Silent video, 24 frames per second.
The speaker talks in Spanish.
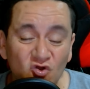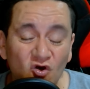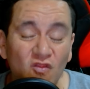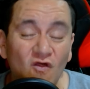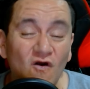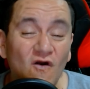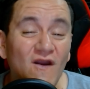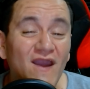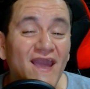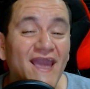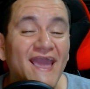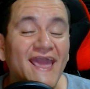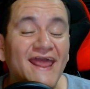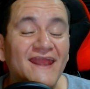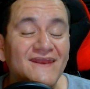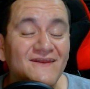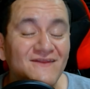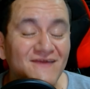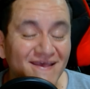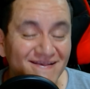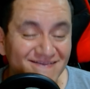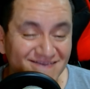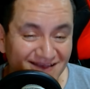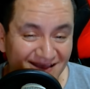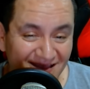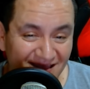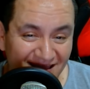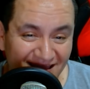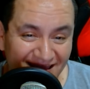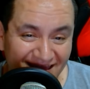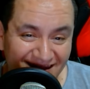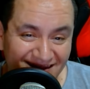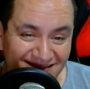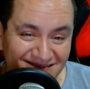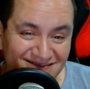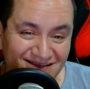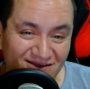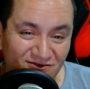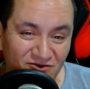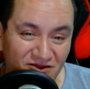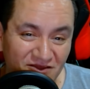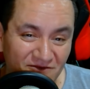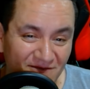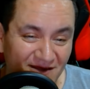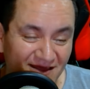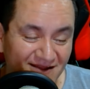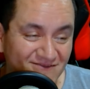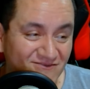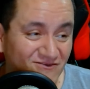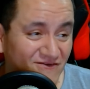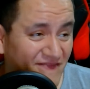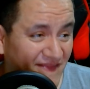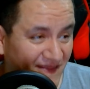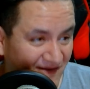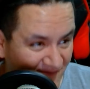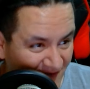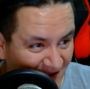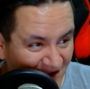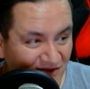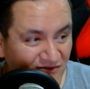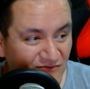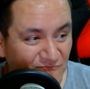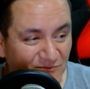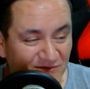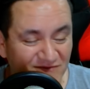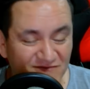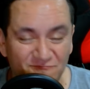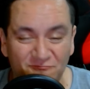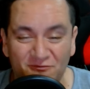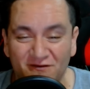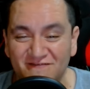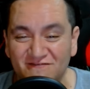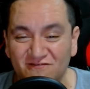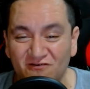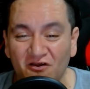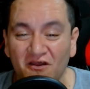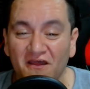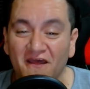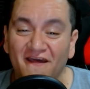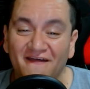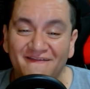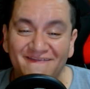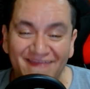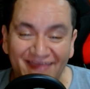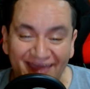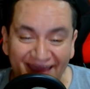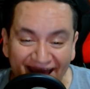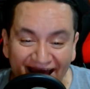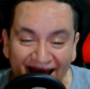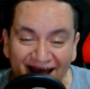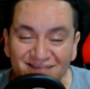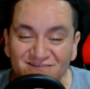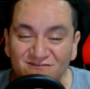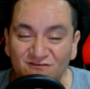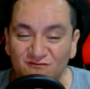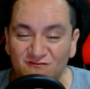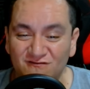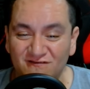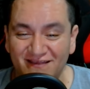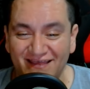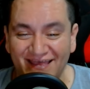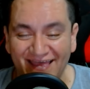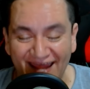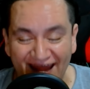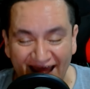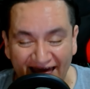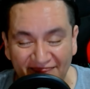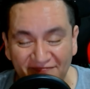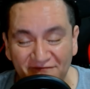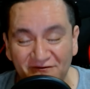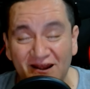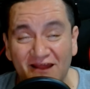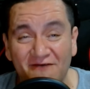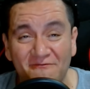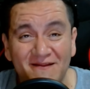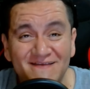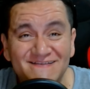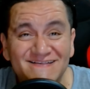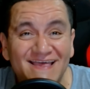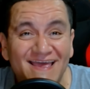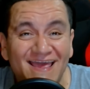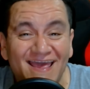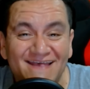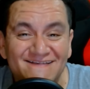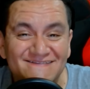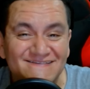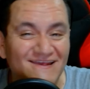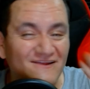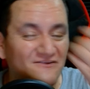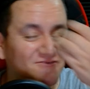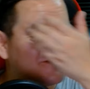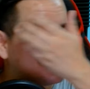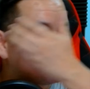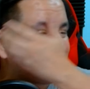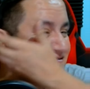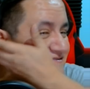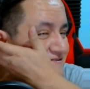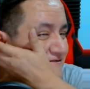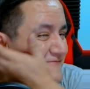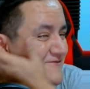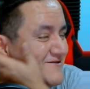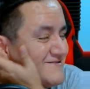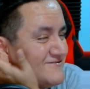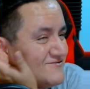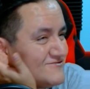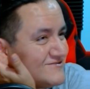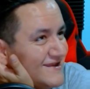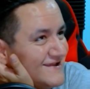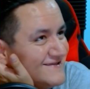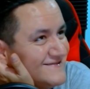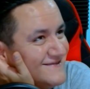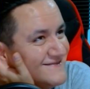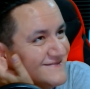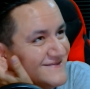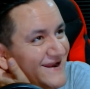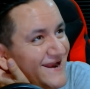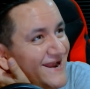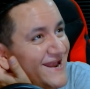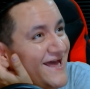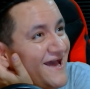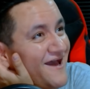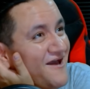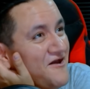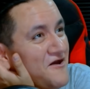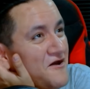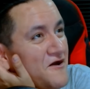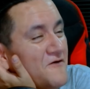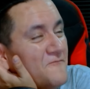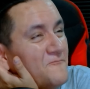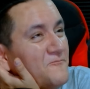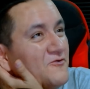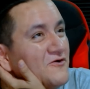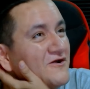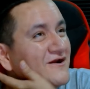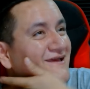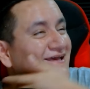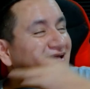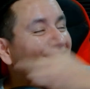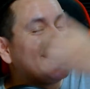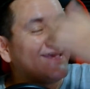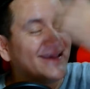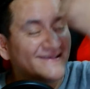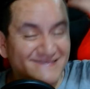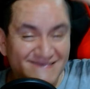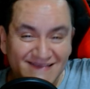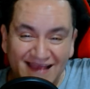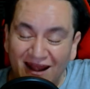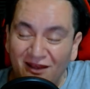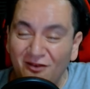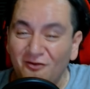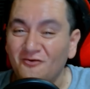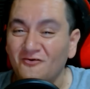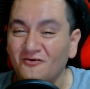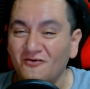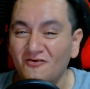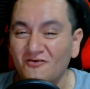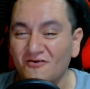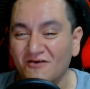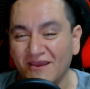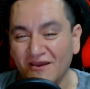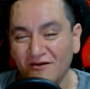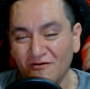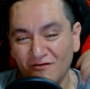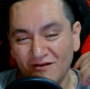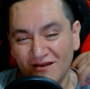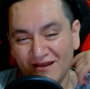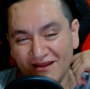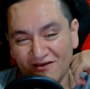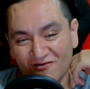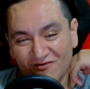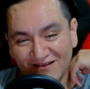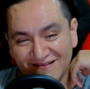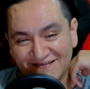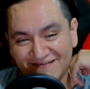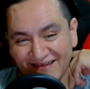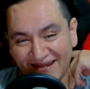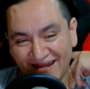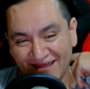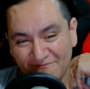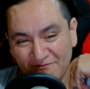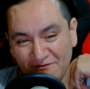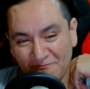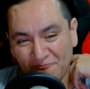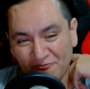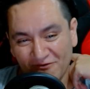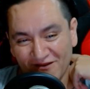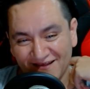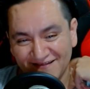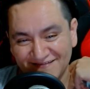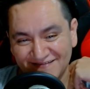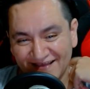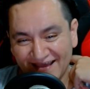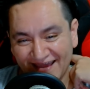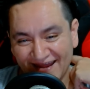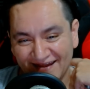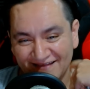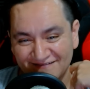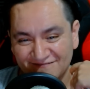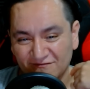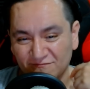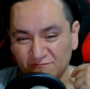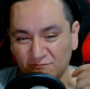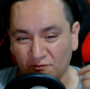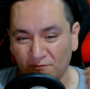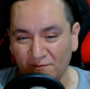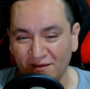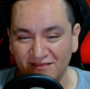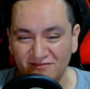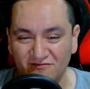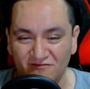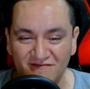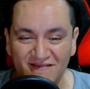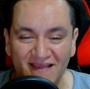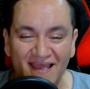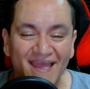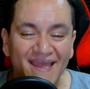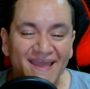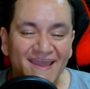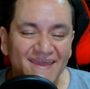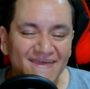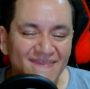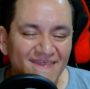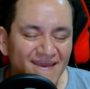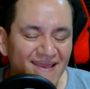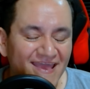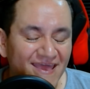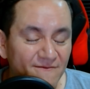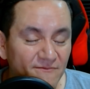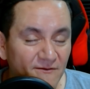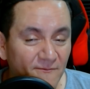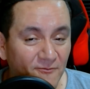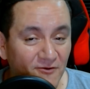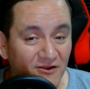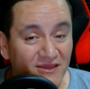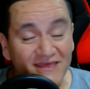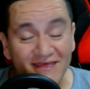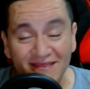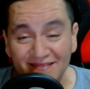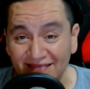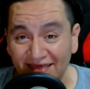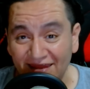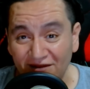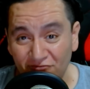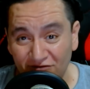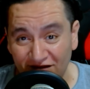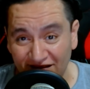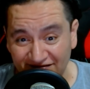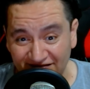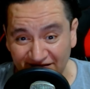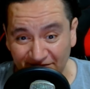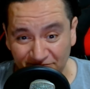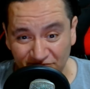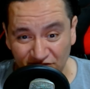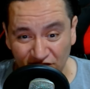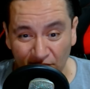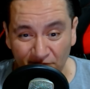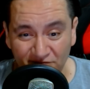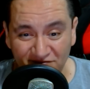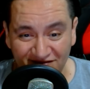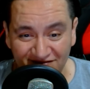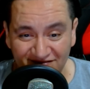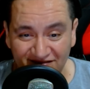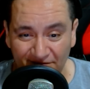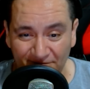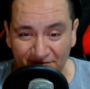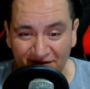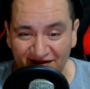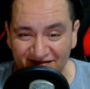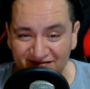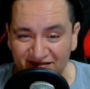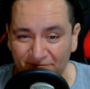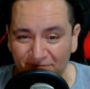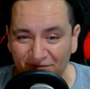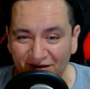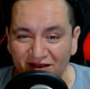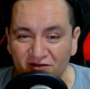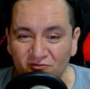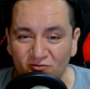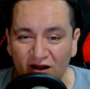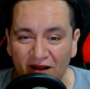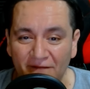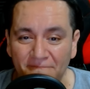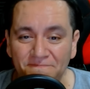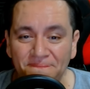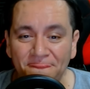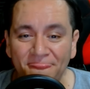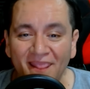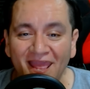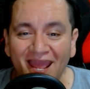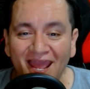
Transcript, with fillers: todo en ese, en ese universo, debajo por supuesto, de gatos girando. La verdad es que esta noticia se me hizo interesante traerla porque está loco lo que, lo que el cine B puede hacer en estos momentos. ¿Y de qué va? Porque ya tiene una sinopsis también esta película.